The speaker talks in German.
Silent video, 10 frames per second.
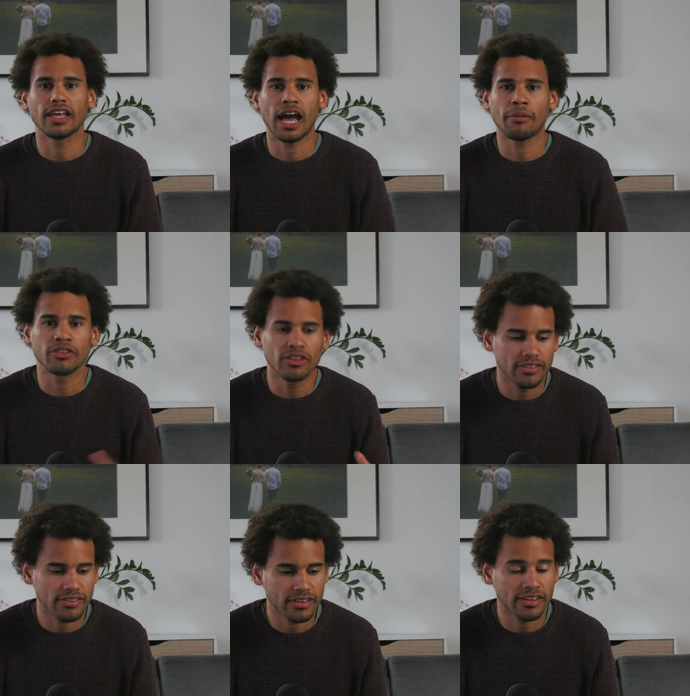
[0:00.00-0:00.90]
Aber
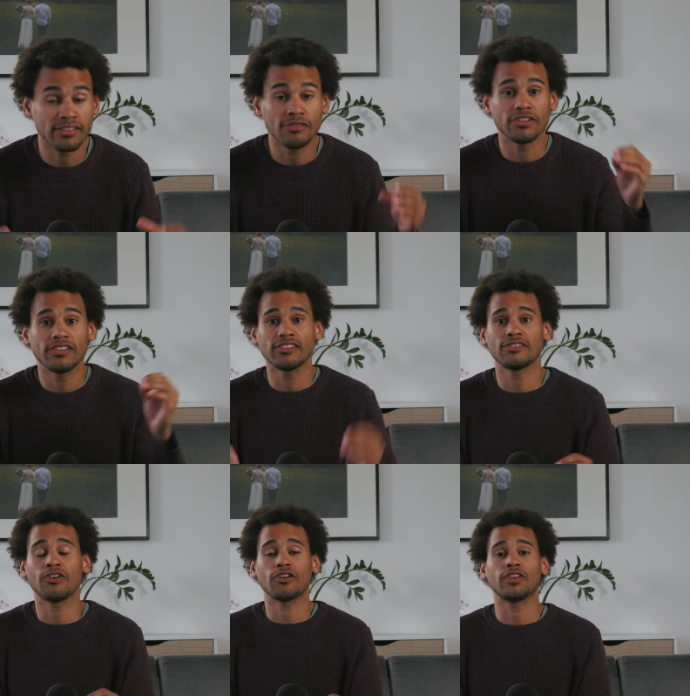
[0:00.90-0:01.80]
sonst sehen wir uns
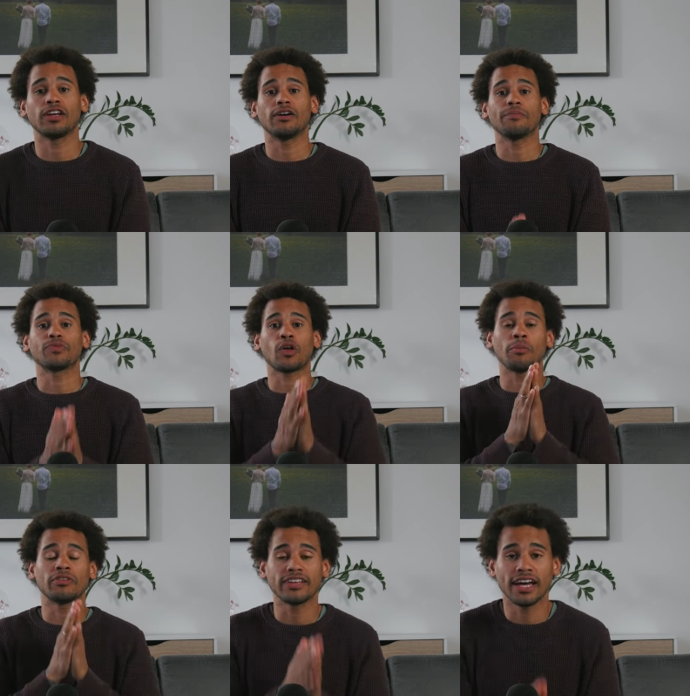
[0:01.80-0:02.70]
nächste Woche wieder. Und
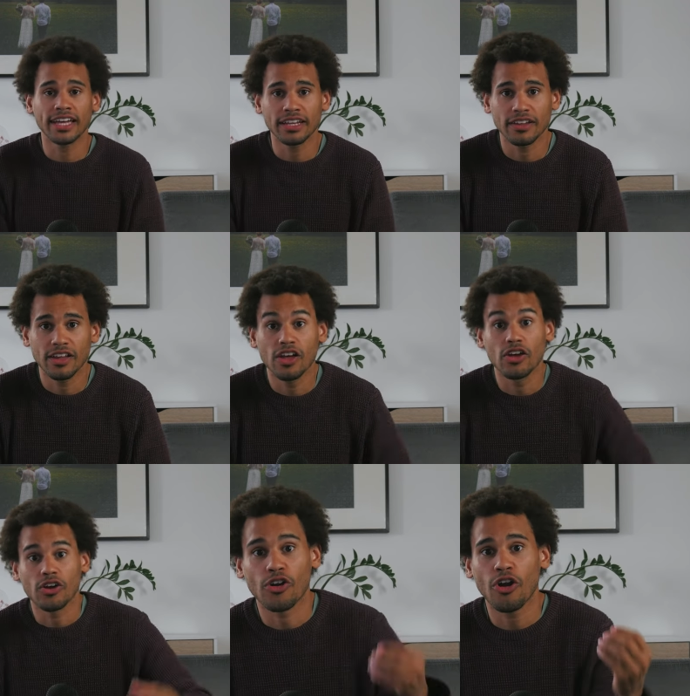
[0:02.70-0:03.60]
bis dahin,
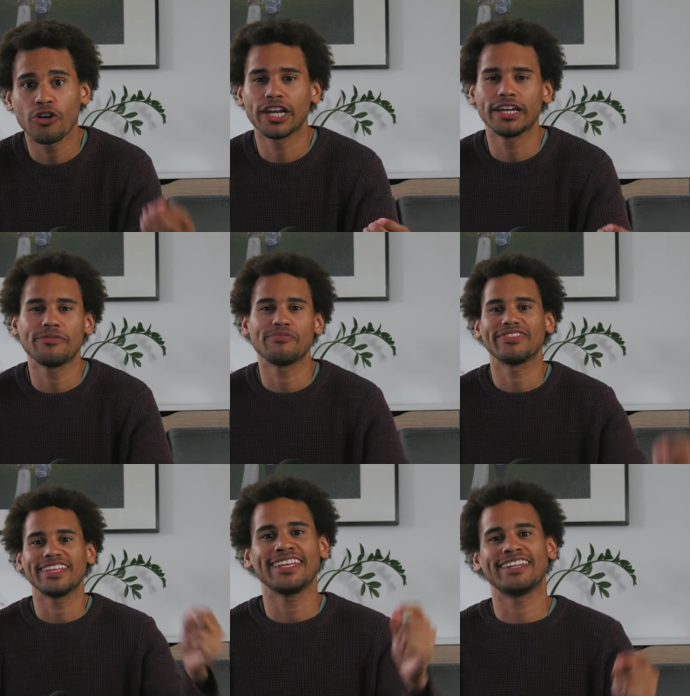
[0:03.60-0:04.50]
Corey hier,
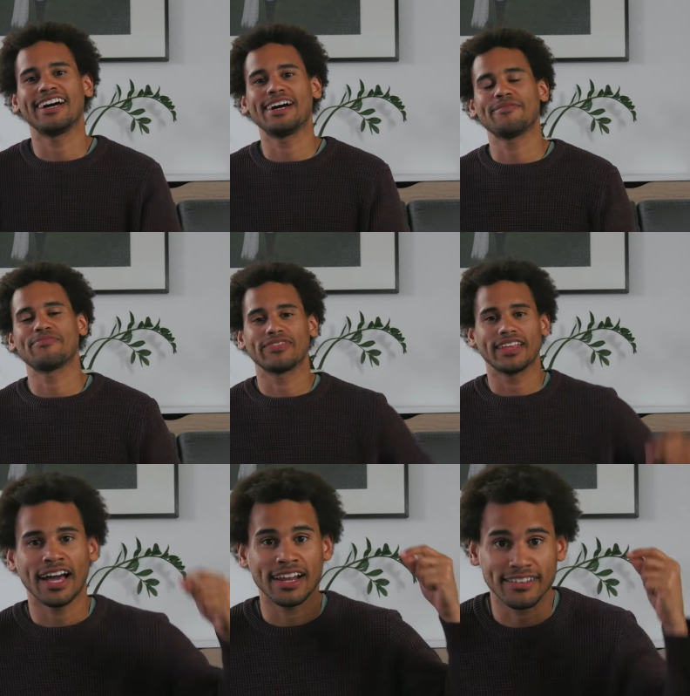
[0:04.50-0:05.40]
ihr da,
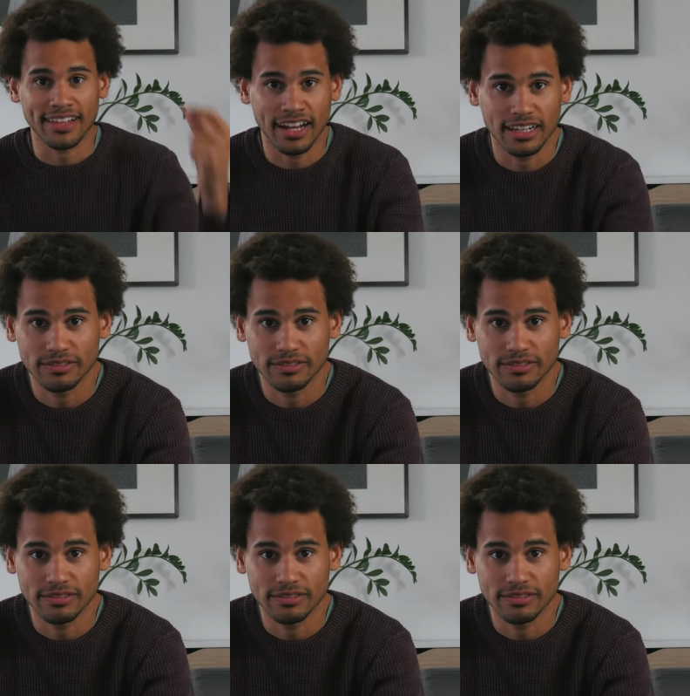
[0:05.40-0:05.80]
alles klar.